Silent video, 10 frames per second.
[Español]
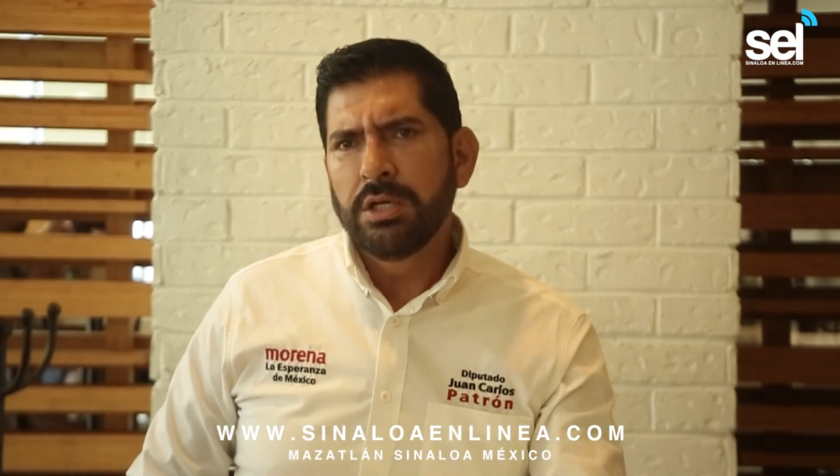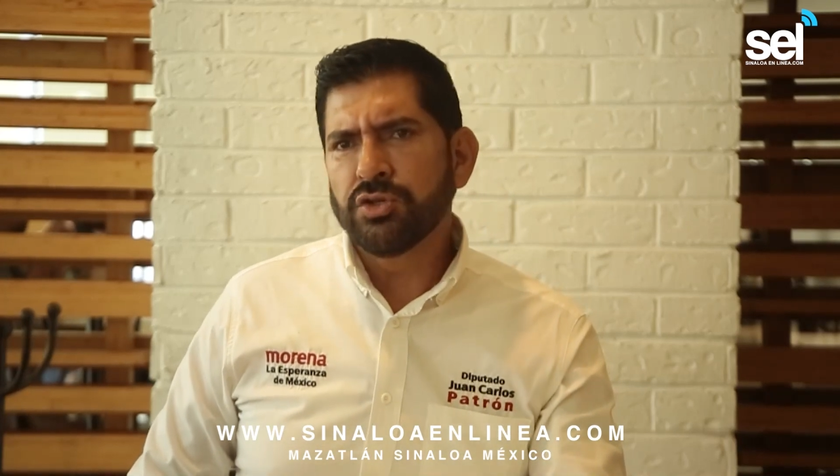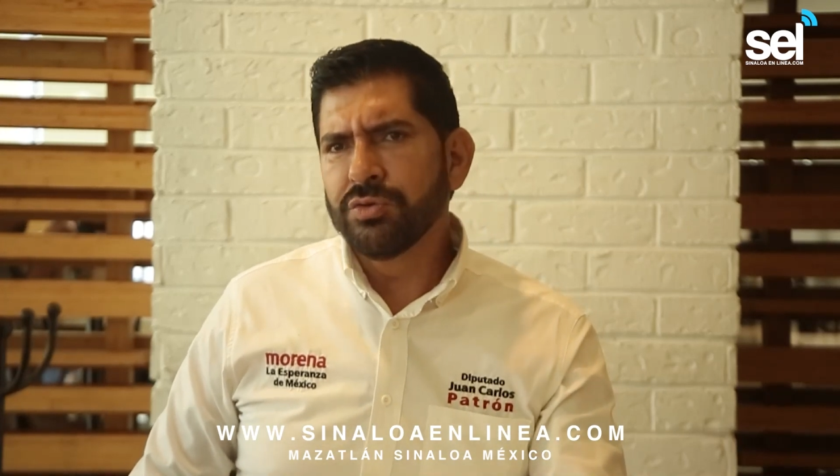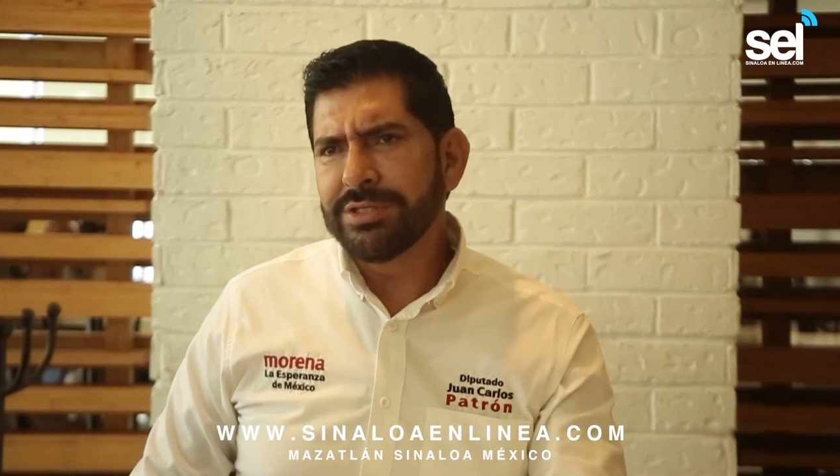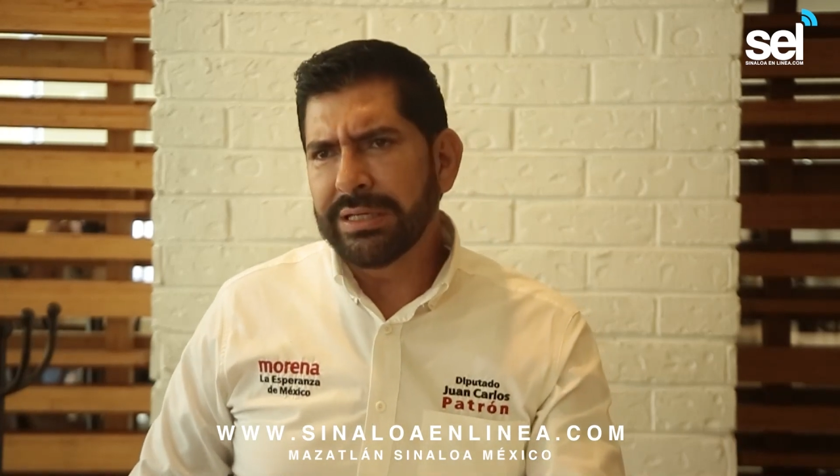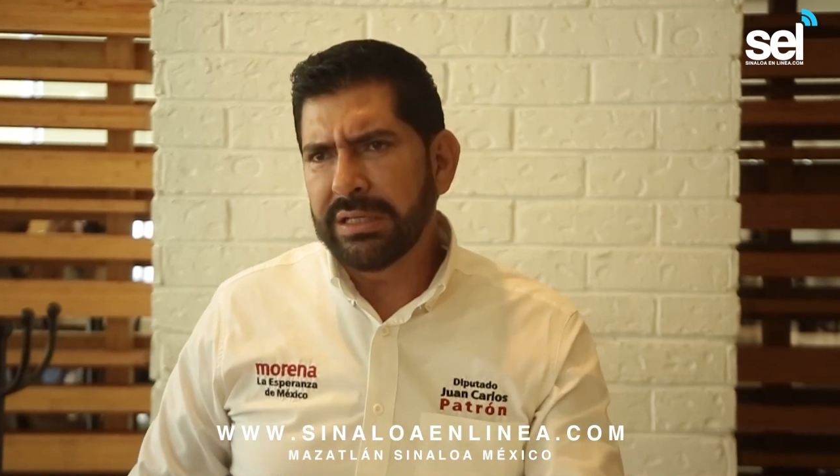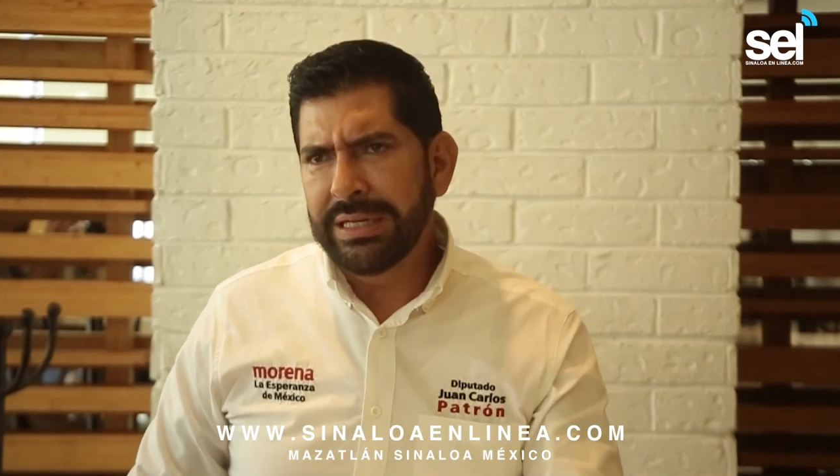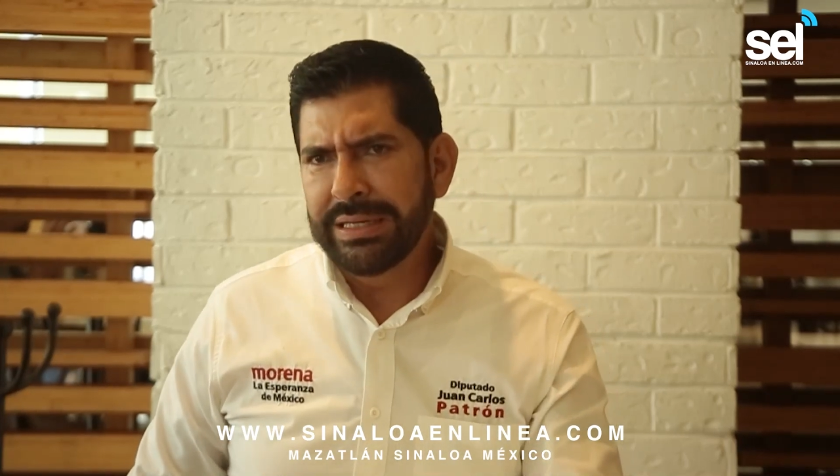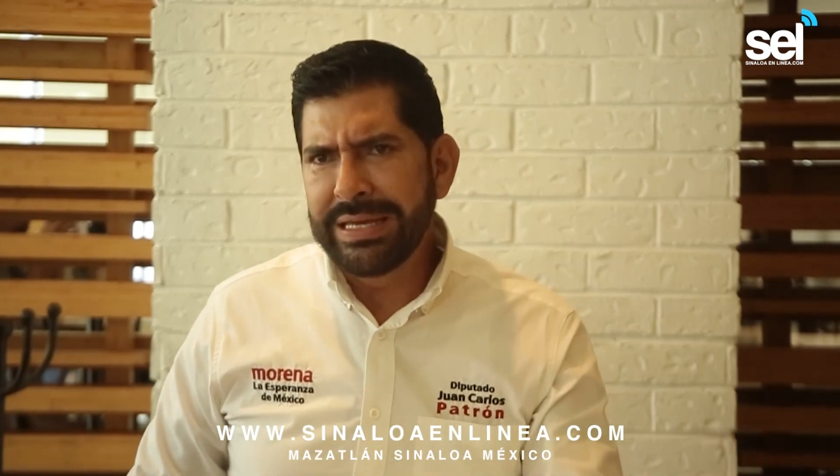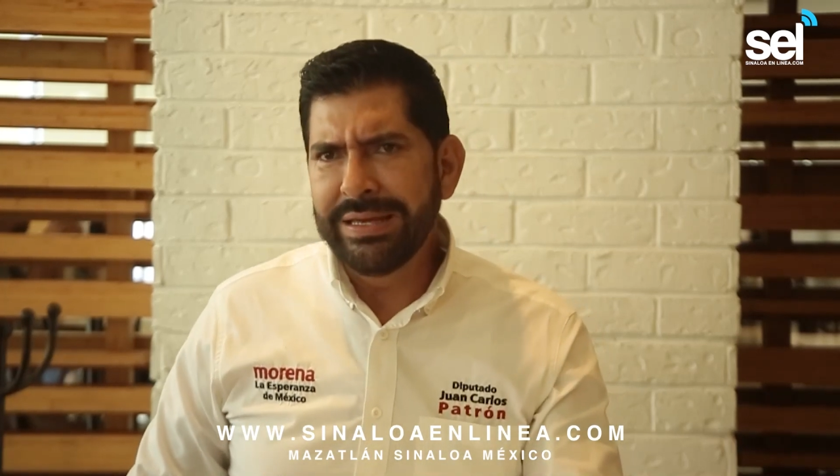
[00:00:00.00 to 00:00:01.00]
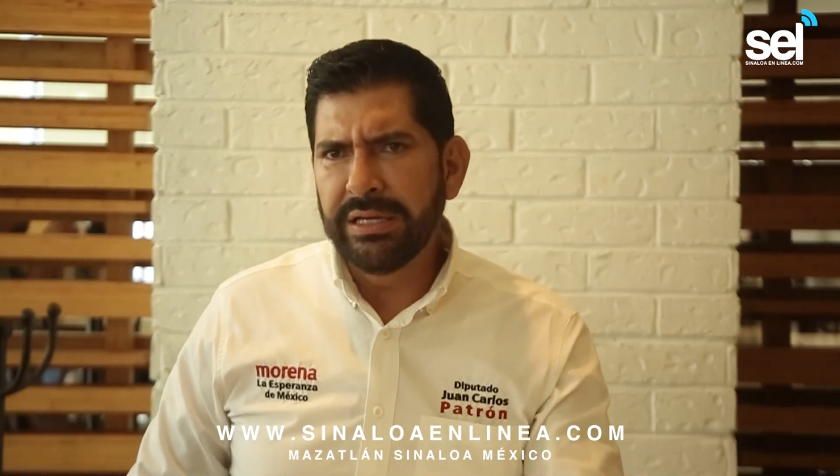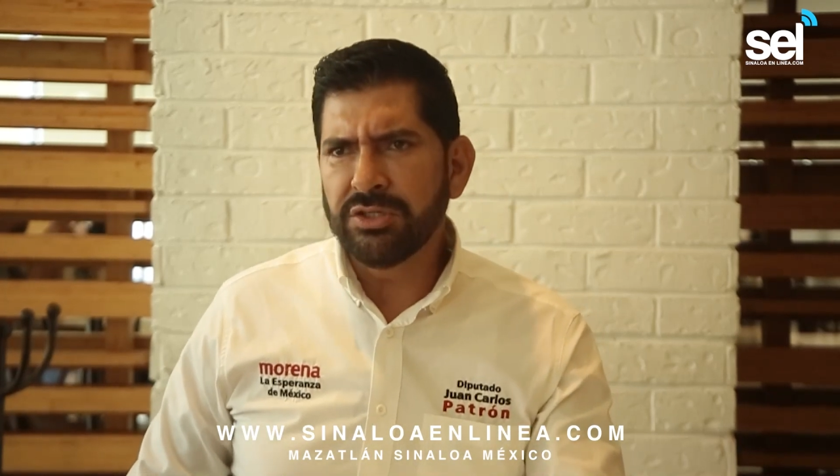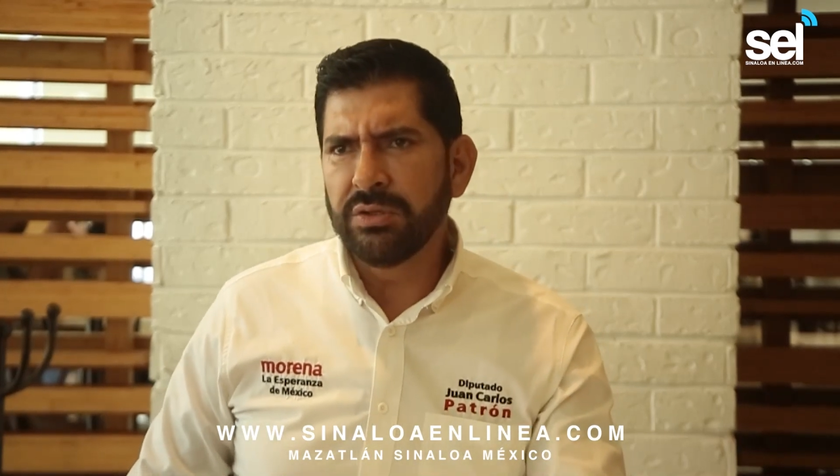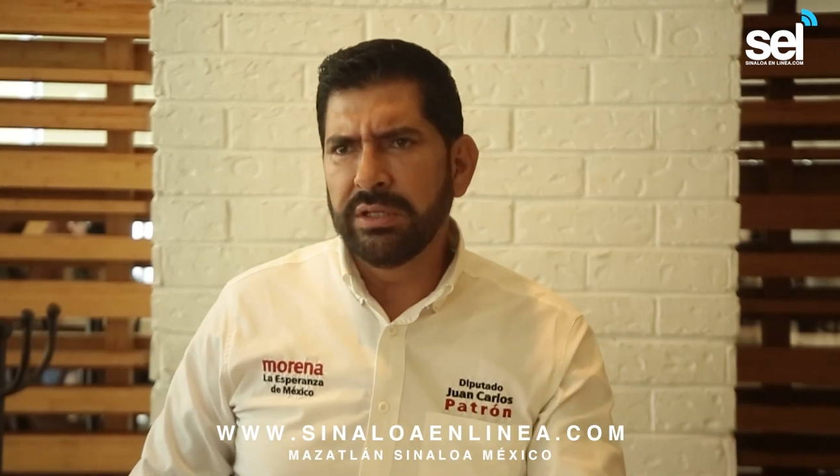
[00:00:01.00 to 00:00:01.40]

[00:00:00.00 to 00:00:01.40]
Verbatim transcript: su cercanía y su